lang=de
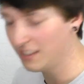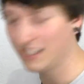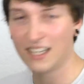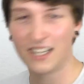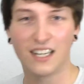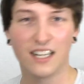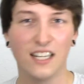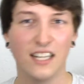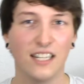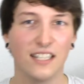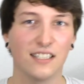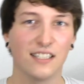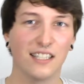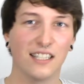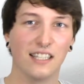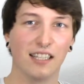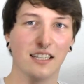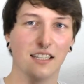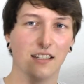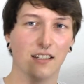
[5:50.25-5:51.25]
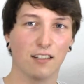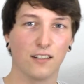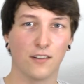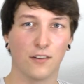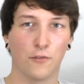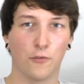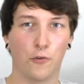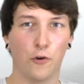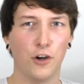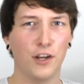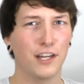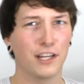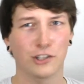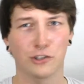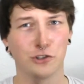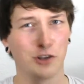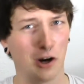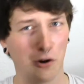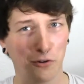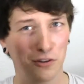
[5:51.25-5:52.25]
wieder die vorher
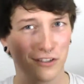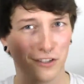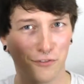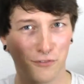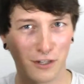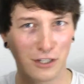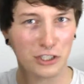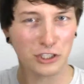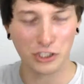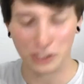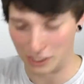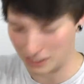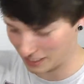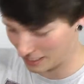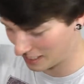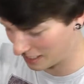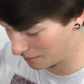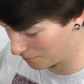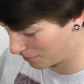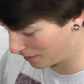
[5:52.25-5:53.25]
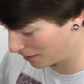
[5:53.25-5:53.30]
schon ausgewaschene leere